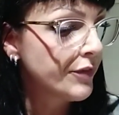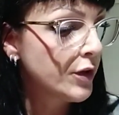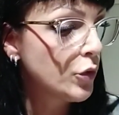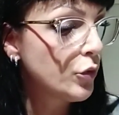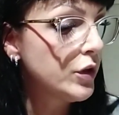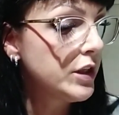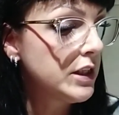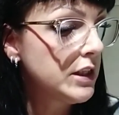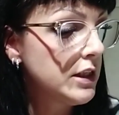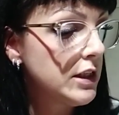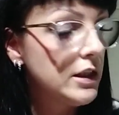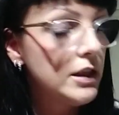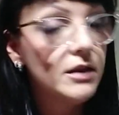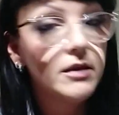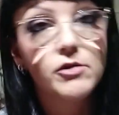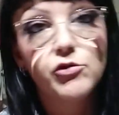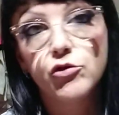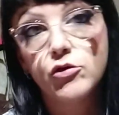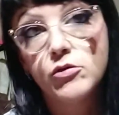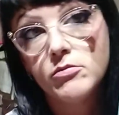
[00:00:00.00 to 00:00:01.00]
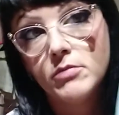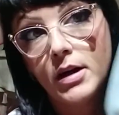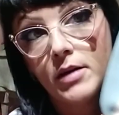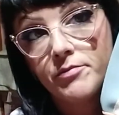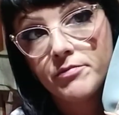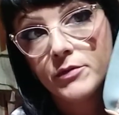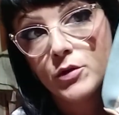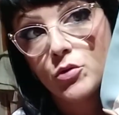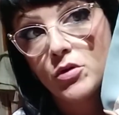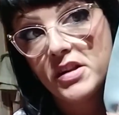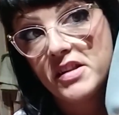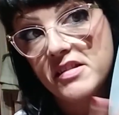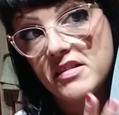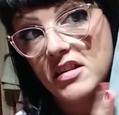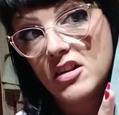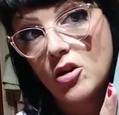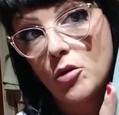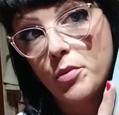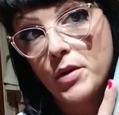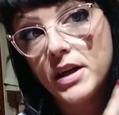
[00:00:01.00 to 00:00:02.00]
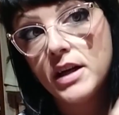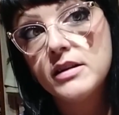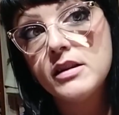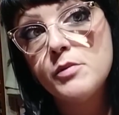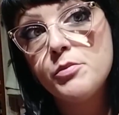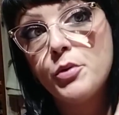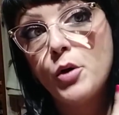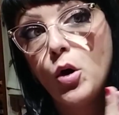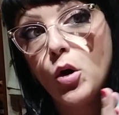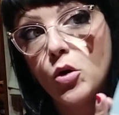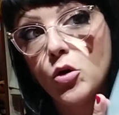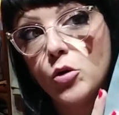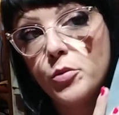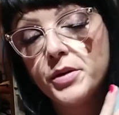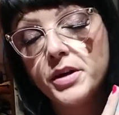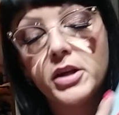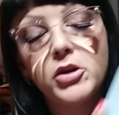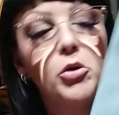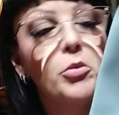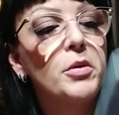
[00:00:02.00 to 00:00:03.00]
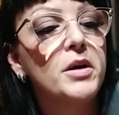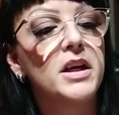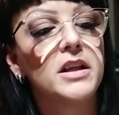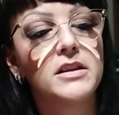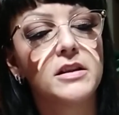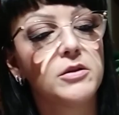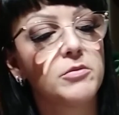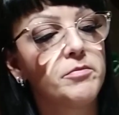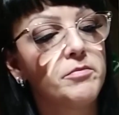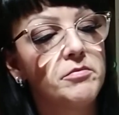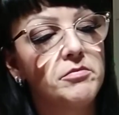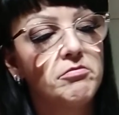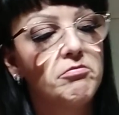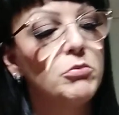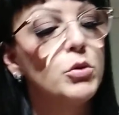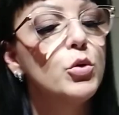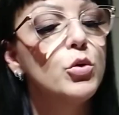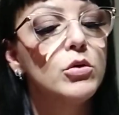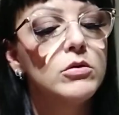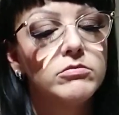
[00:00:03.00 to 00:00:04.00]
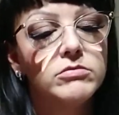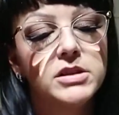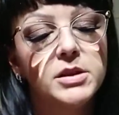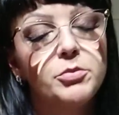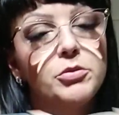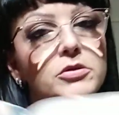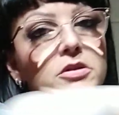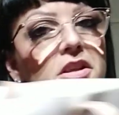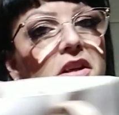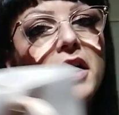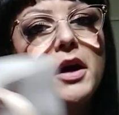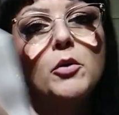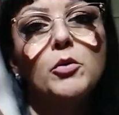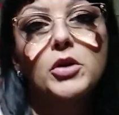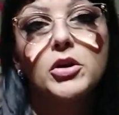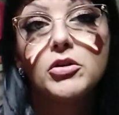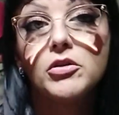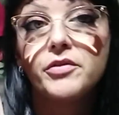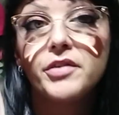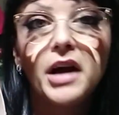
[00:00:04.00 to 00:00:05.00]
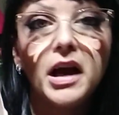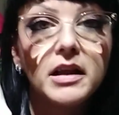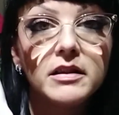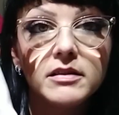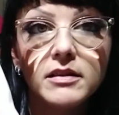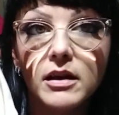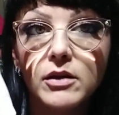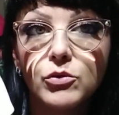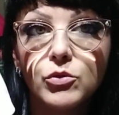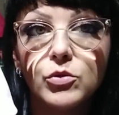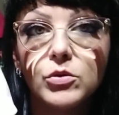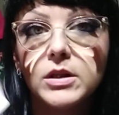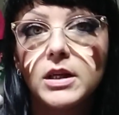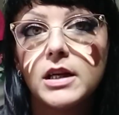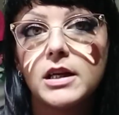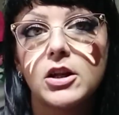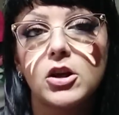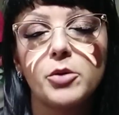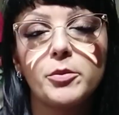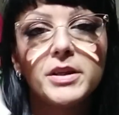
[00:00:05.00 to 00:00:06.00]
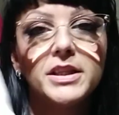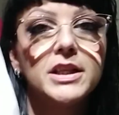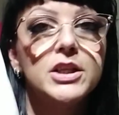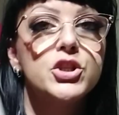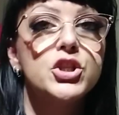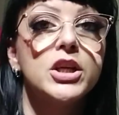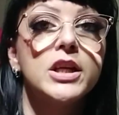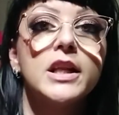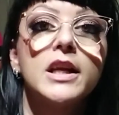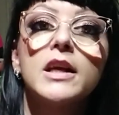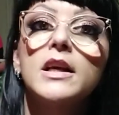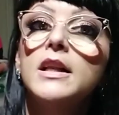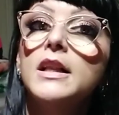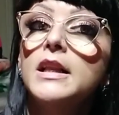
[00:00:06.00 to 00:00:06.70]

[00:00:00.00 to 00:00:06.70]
quindi insomma queste le ho pagate poco perché le ho pagate boh tipo euro l'una una roba del genere